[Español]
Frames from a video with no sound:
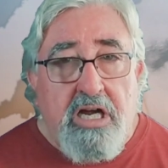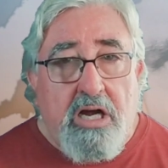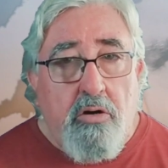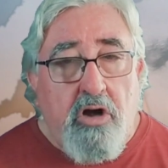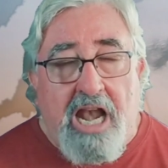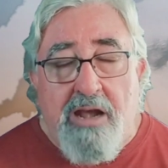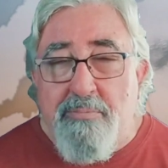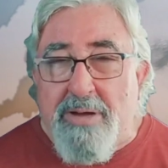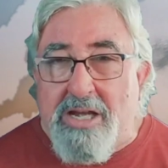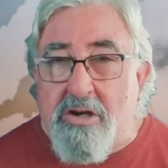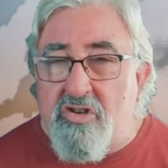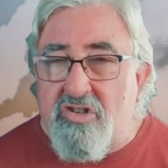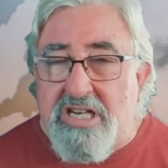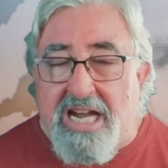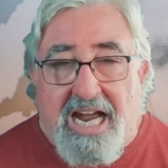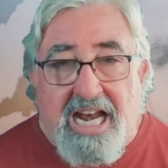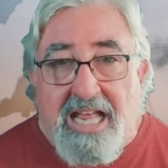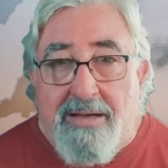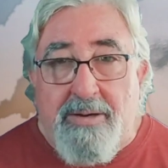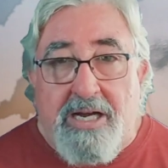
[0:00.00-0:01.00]
al menos
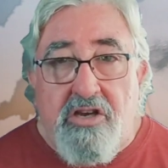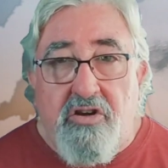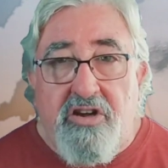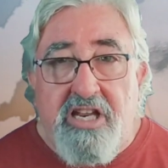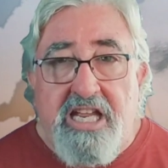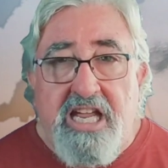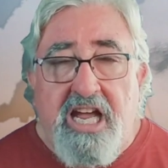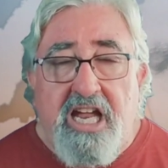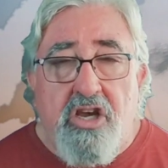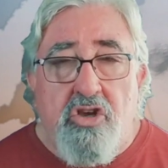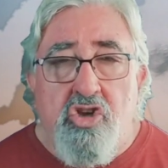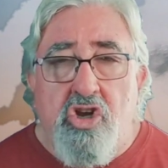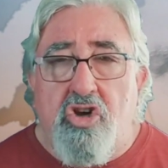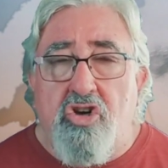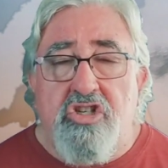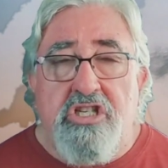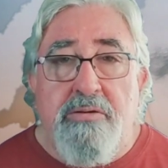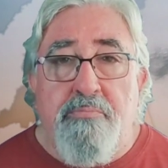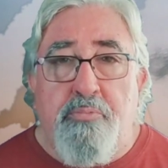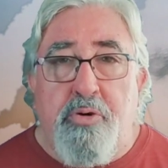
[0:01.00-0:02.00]
a la mayoría, no
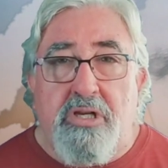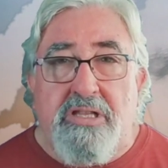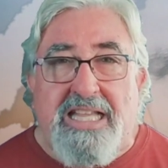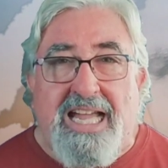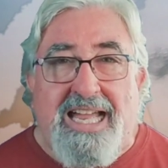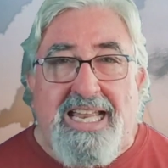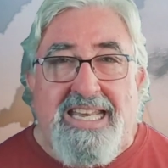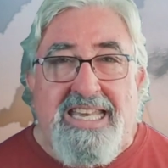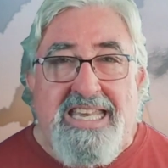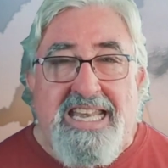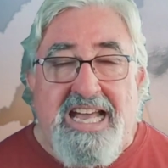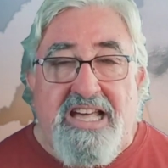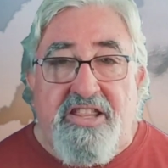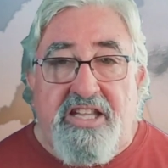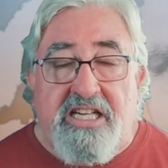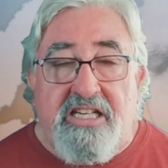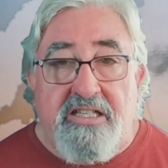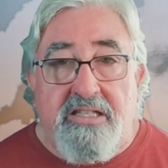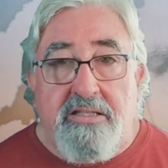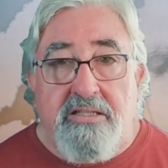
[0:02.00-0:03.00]
nos importa
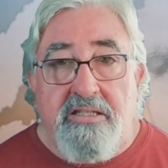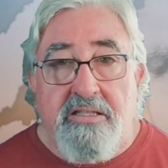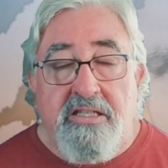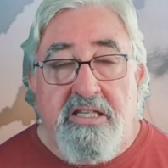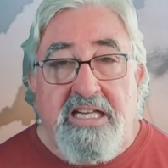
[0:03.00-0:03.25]
nada,